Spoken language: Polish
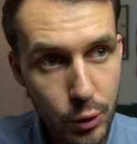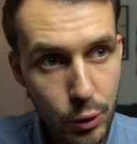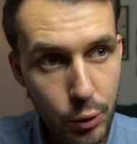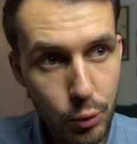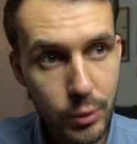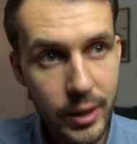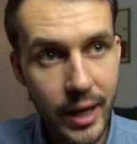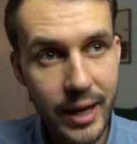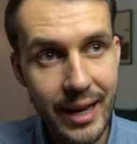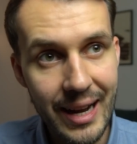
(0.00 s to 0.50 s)

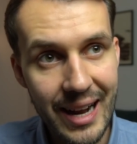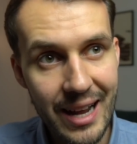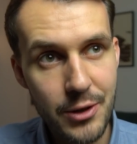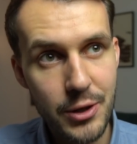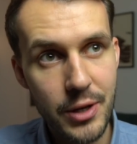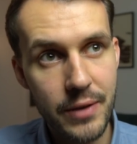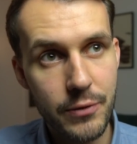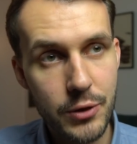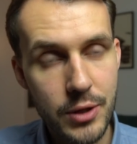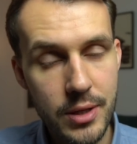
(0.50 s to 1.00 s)
tutaj
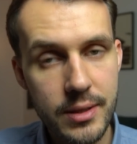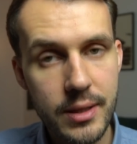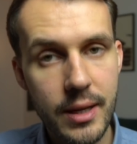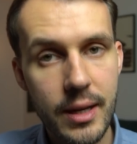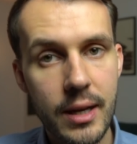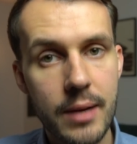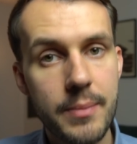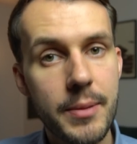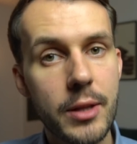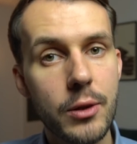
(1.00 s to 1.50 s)
raczej
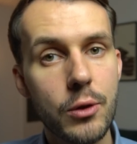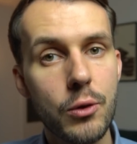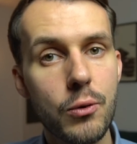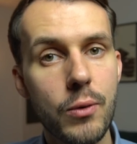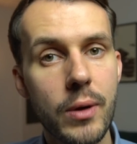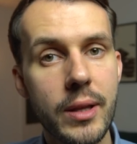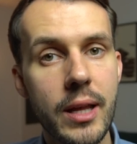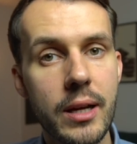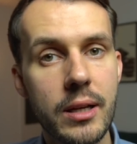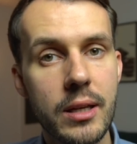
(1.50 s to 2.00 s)
wszystkie elementy
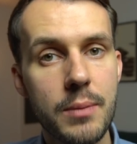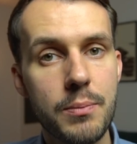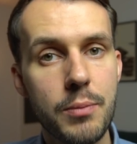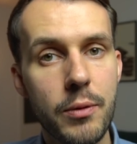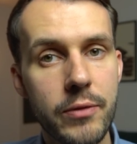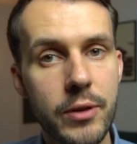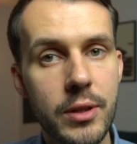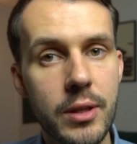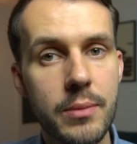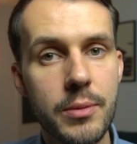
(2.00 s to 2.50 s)
układanki
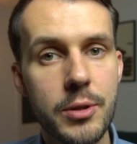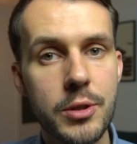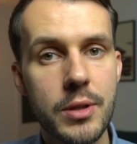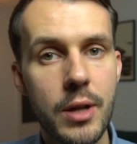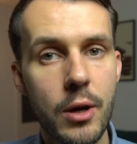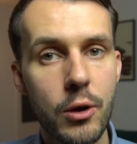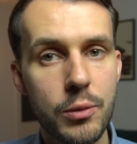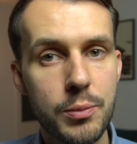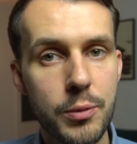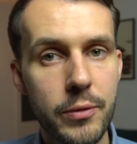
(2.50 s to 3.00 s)
powinny być
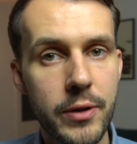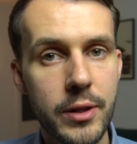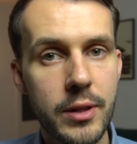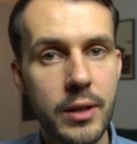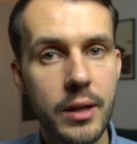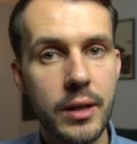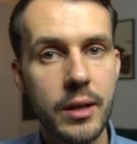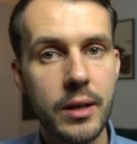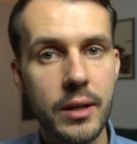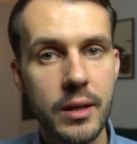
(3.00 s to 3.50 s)
na
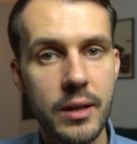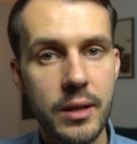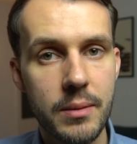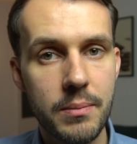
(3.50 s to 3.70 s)
odpowiednich